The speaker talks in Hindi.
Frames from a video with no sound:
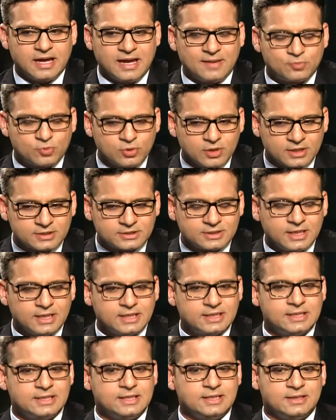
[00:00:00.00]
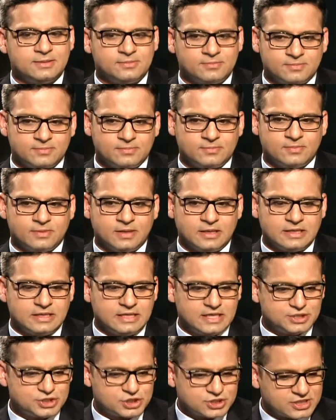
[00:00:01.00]
आपको लगता है कि
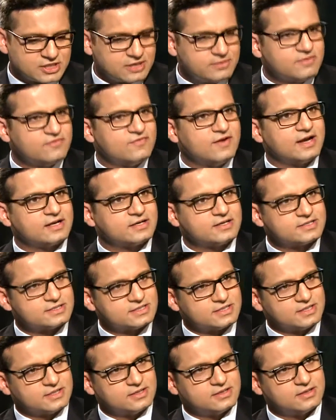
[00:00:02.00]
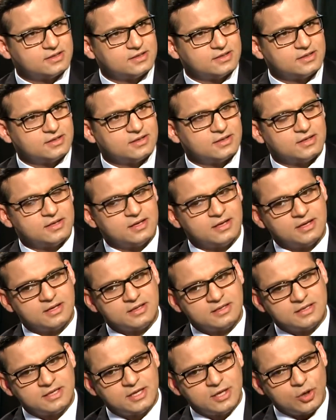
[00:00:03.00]
ये जितने भी फैक्टर्स हैं
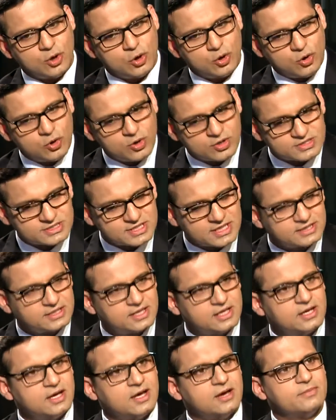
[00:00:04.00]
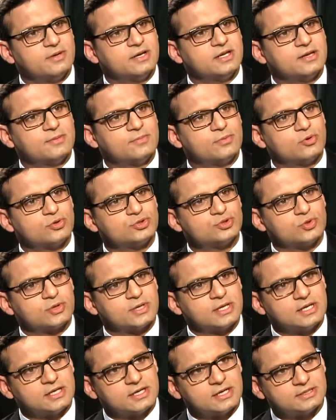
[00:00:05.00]
ये और ज़्यादा हमारी अप्रोच को
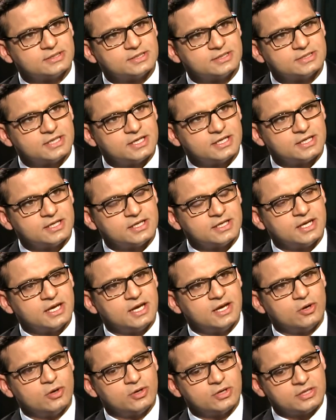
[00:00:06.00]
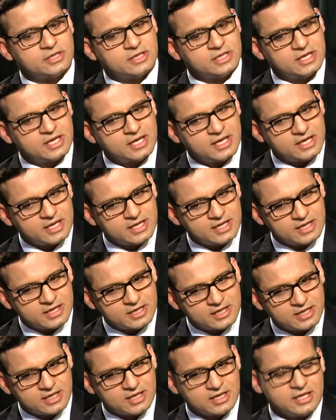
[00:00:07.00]
किल करते जा रहे हैं और ये
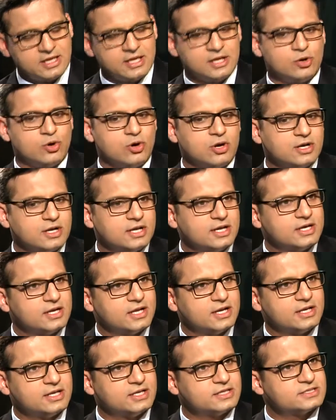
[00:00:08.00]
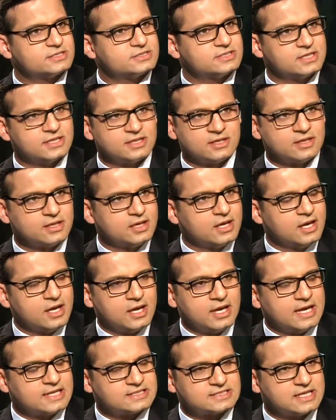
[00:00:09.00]
एक और लेयर आ रही है जिससे
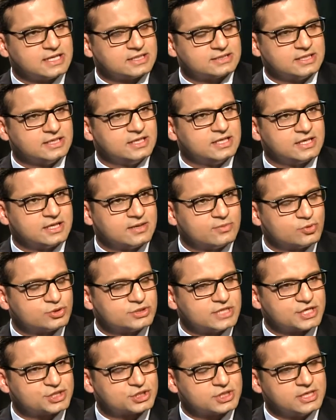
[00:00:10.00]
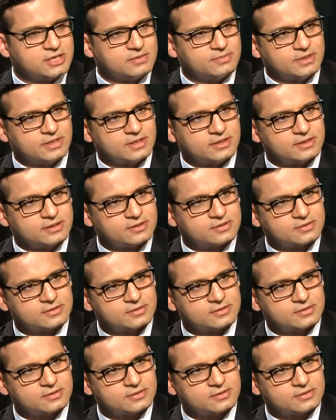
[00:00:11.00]
ऐसा लगता नहीं है कि हम कुछ एक्शन ले पाएंगे